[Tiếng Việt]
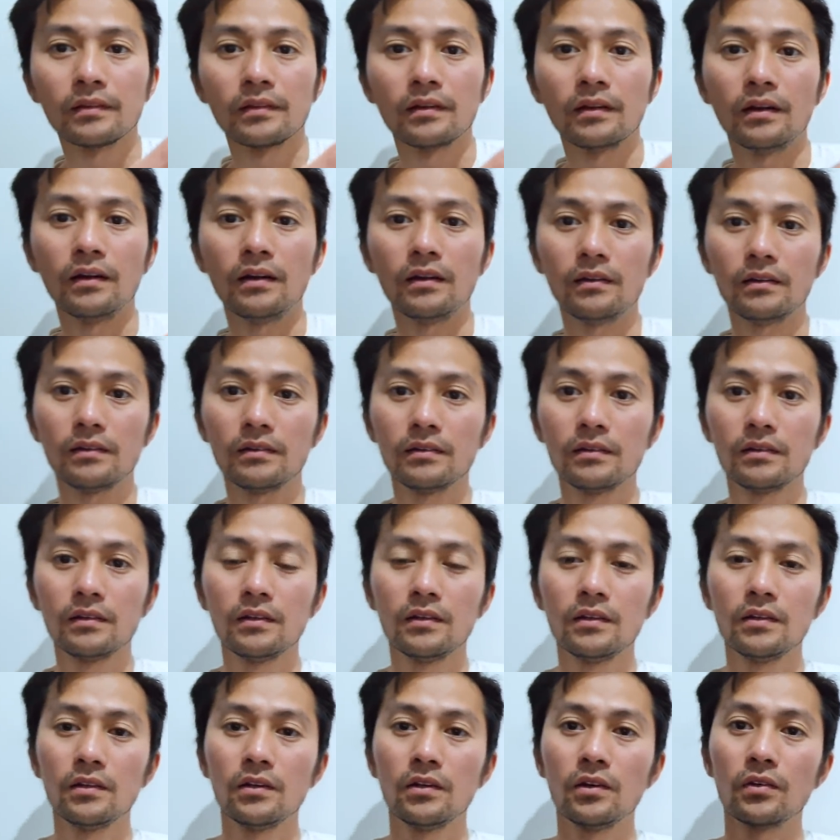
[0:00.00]
Đó,
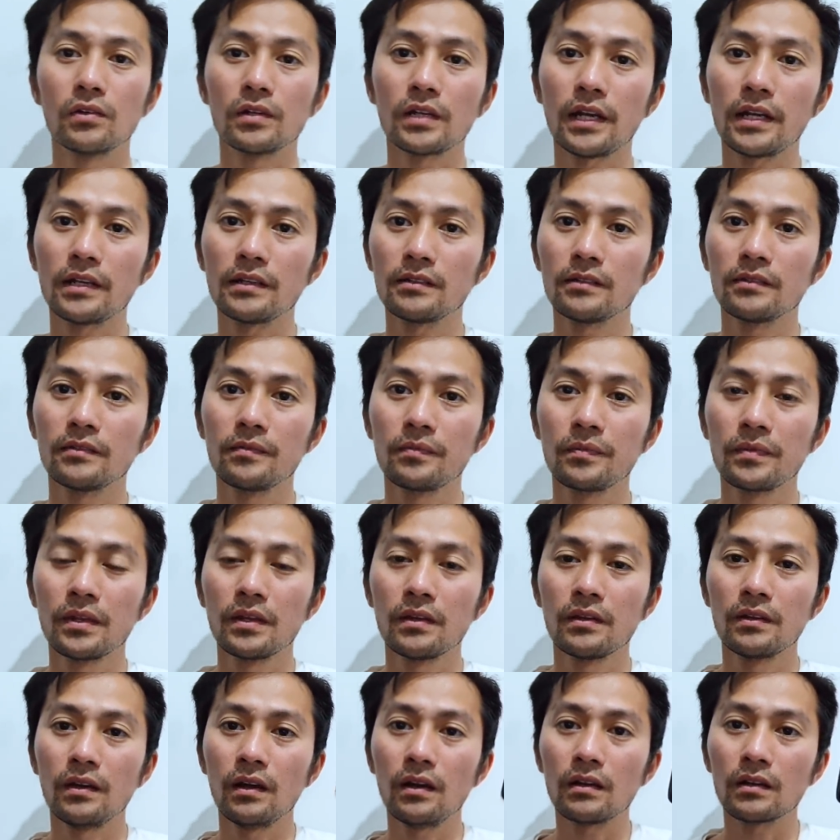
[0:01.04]
ok.
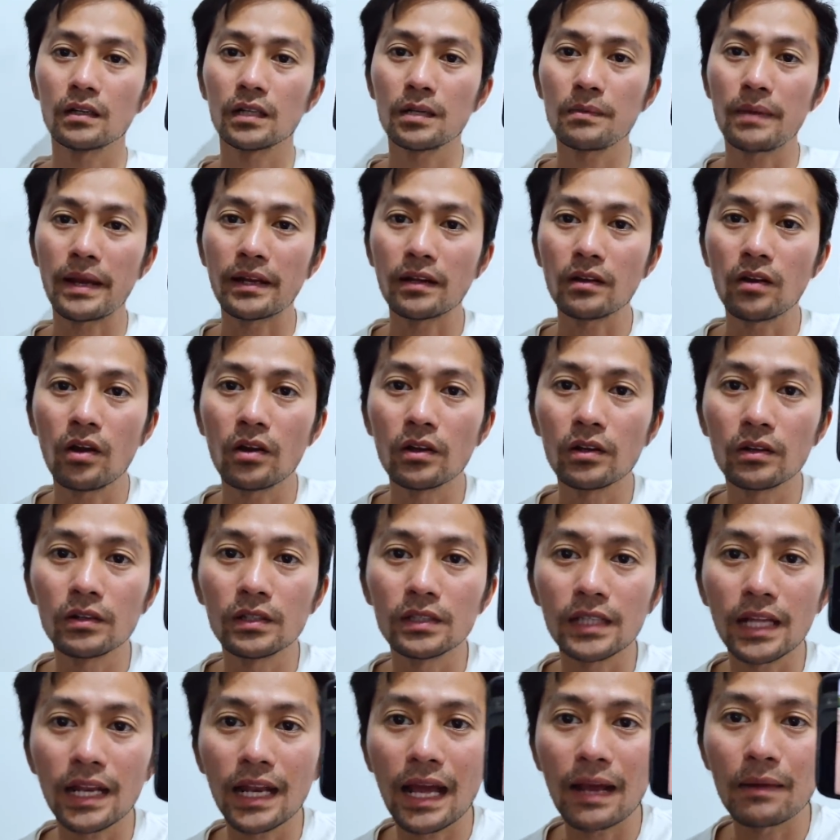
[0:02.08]
Đó, các bạn coi coi
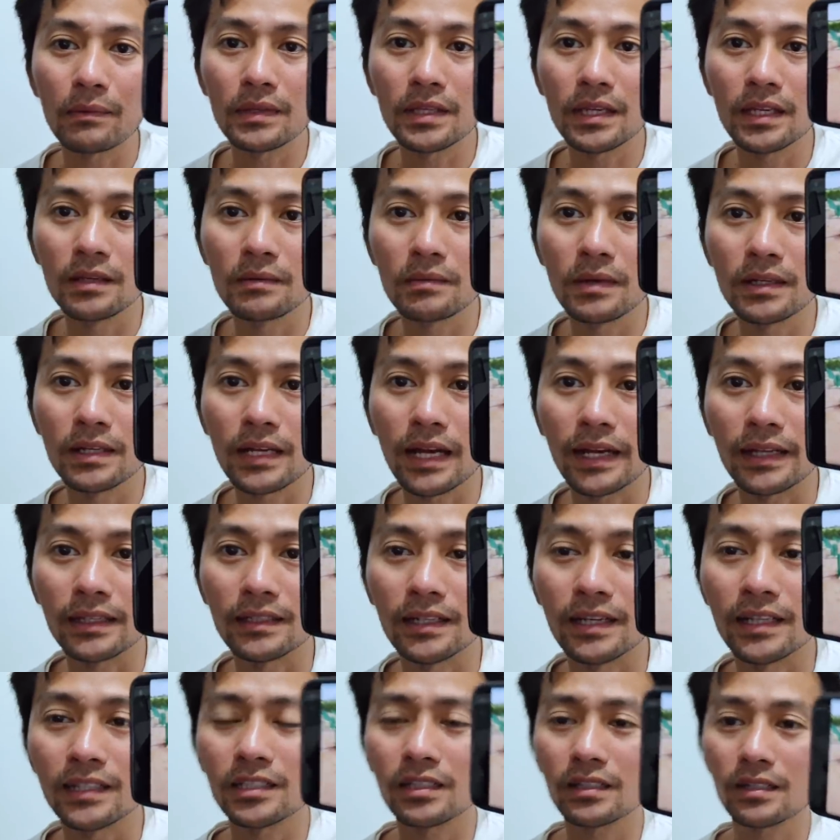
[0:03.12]
người ta làm cái gì ở bên này
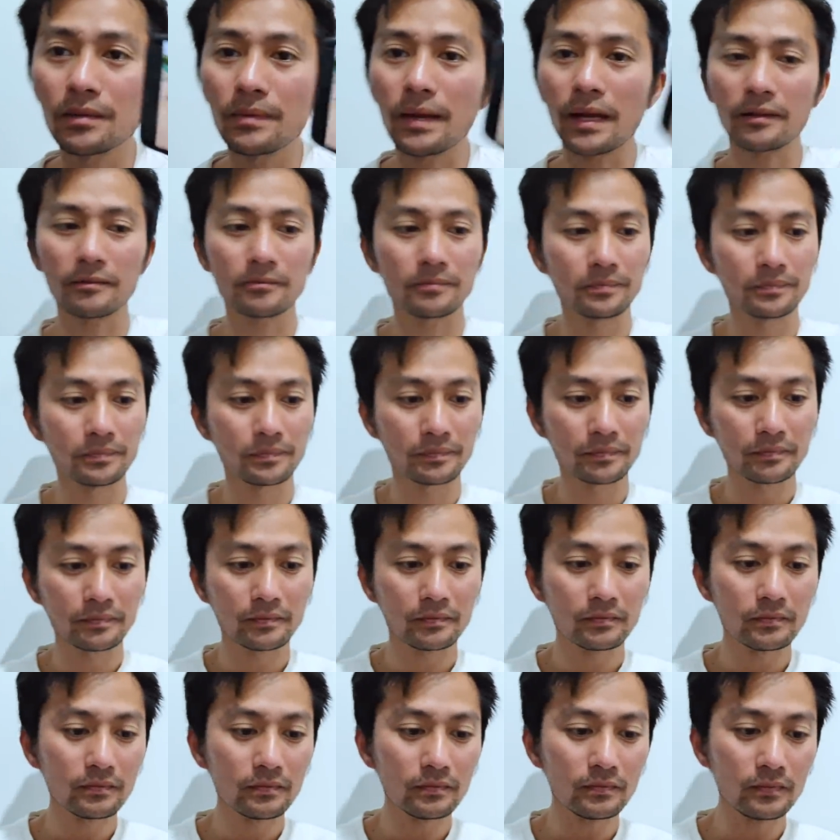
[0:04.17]
để cho các bạn,
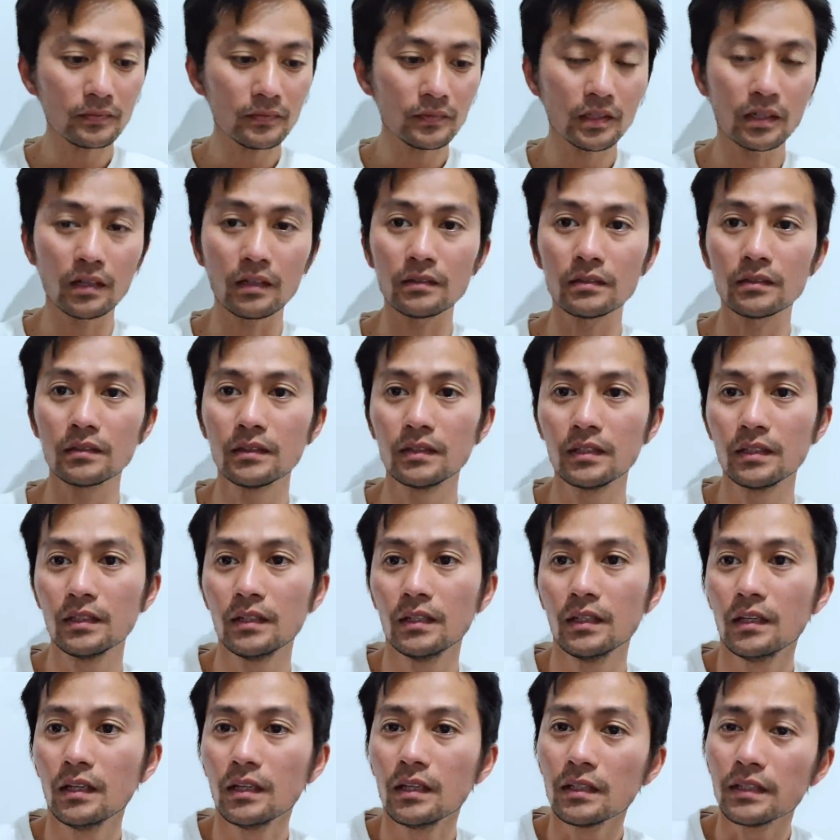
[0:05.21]
rồi
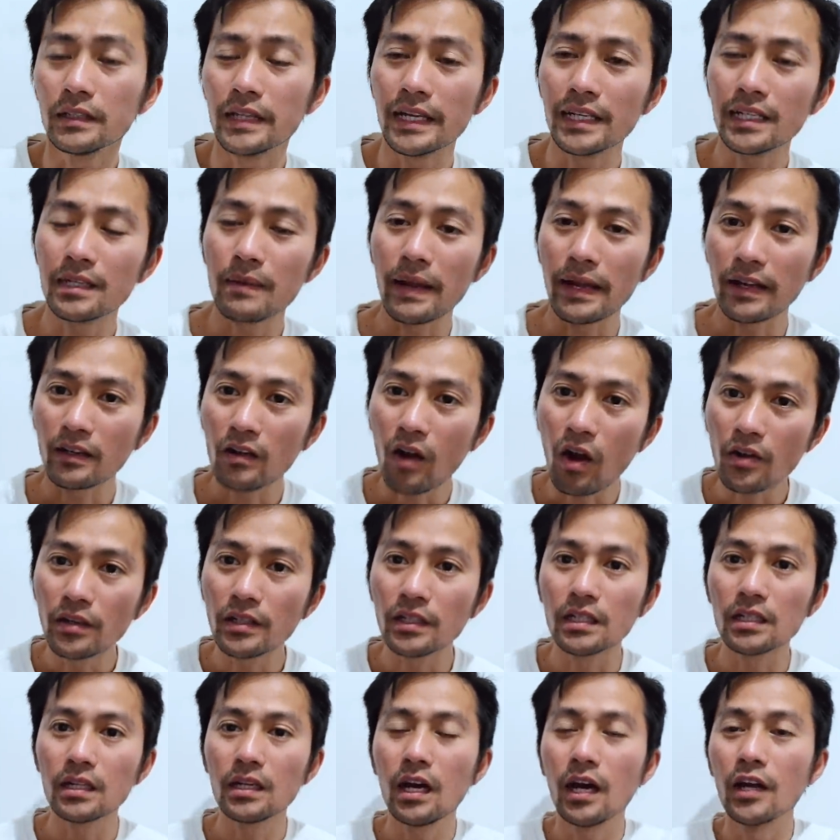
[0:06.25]
để các bạn có
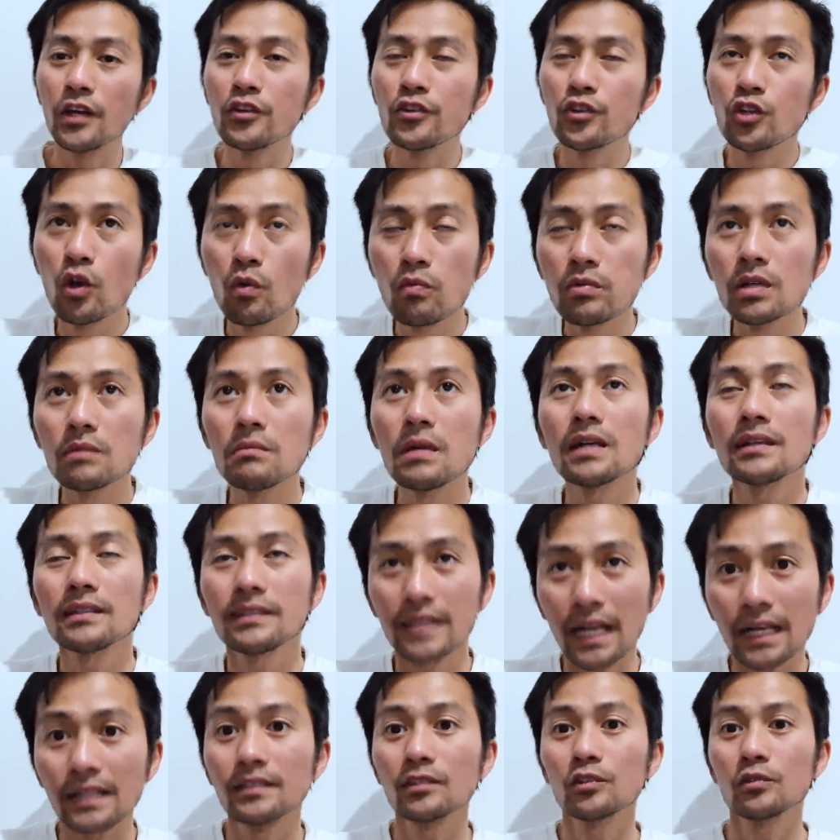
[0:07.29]
được cái hình dung, cái bức
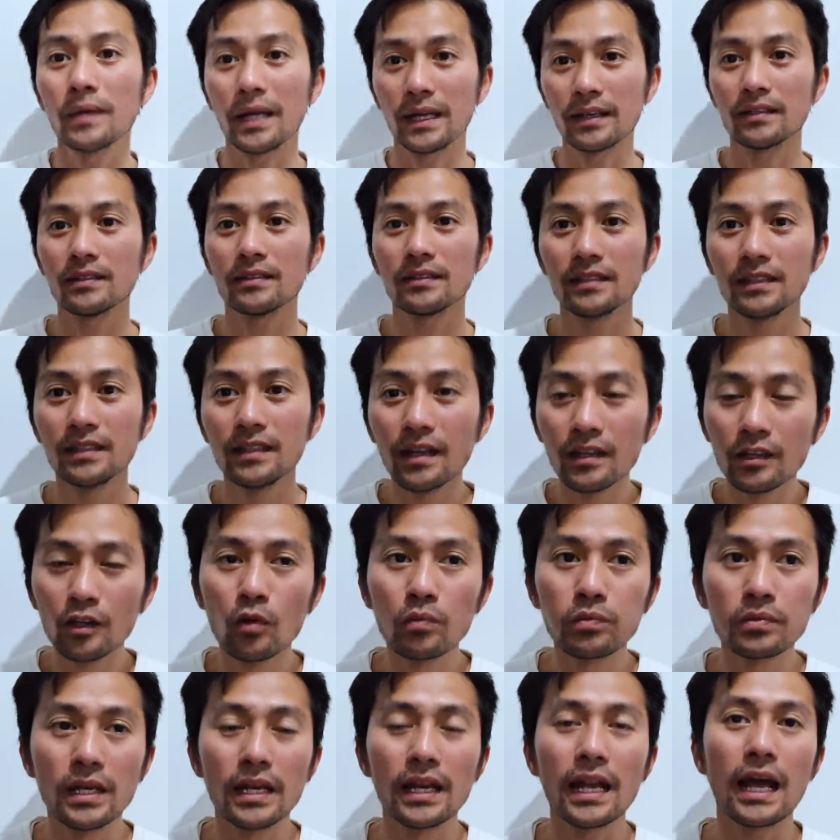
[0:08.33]
tranh của bạn nó đi đến
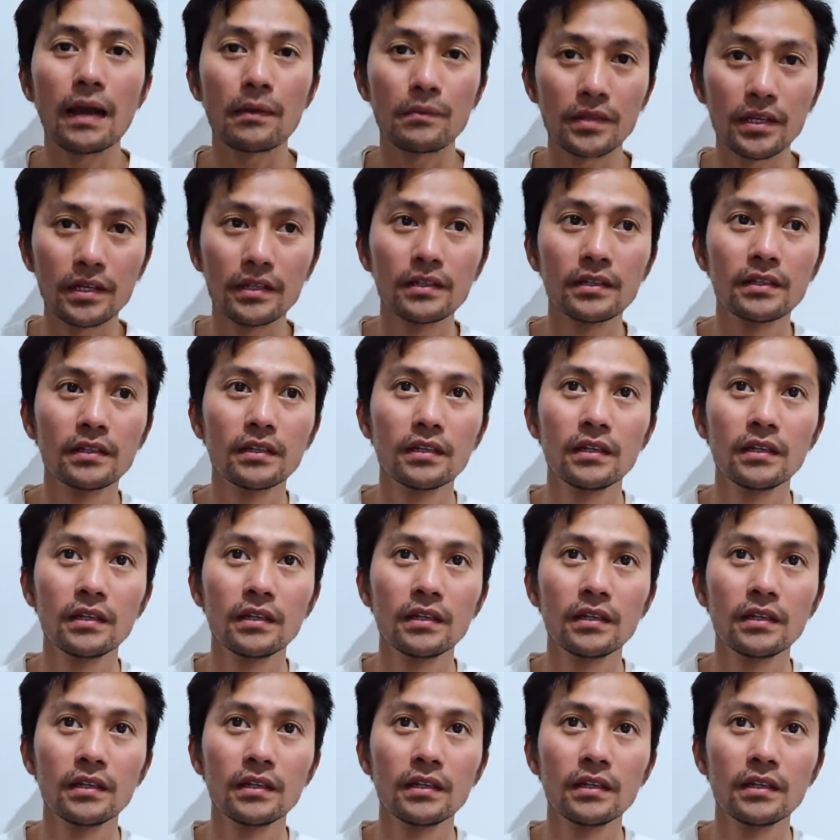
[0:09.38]
Úc để làm gì.